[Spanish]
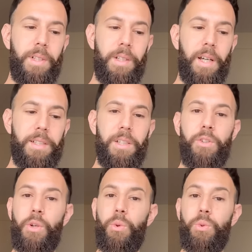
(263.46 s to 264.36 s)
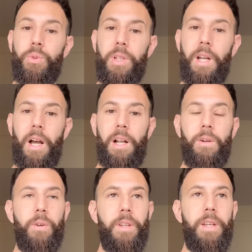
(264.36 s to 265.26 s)
hace introducir
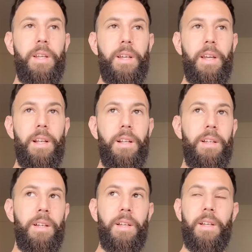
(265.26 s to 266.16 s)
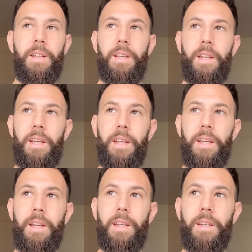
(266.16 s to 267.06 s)
algo de el
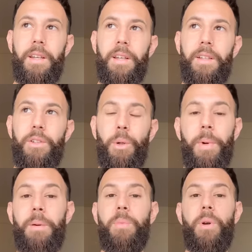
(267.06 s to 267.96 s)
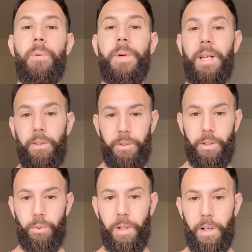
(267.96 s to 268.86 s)
eh, tomar por objeto
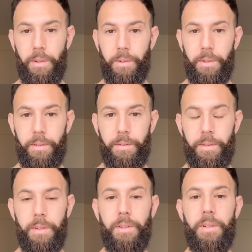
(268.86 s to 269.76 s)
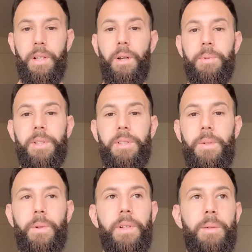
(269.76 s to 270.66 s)
sexual al otro. ¿no? El
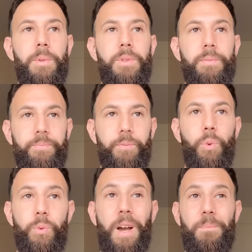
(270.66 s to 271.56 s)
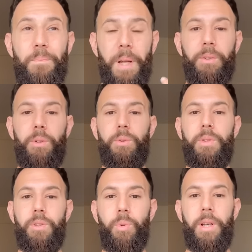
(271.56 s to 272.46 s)
obsesivo, digamos, un aspecto de su
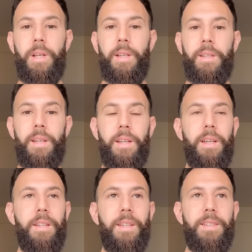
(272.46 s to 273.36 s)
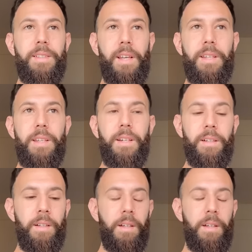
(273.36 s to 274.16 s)
sexualidad es que desearía